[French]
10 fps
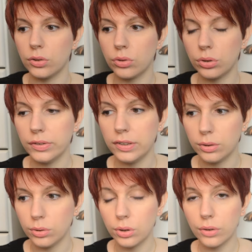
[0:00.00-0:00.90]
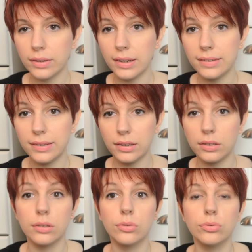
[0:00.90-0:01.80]
sur le site de Costal
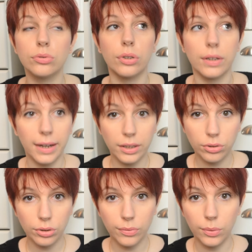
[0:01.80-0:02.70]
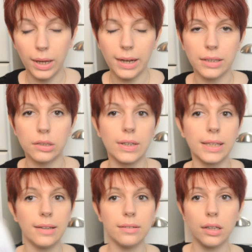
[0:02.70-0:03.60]
Sense coûte
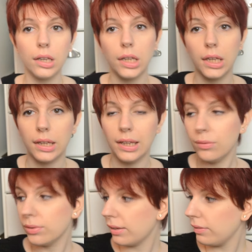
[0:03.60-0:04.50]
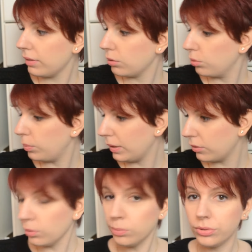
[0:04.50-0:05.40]
49,95$ et vous avez 22
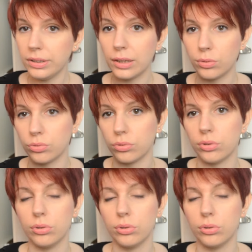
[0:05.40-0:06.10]
pinceaux plus la trousse.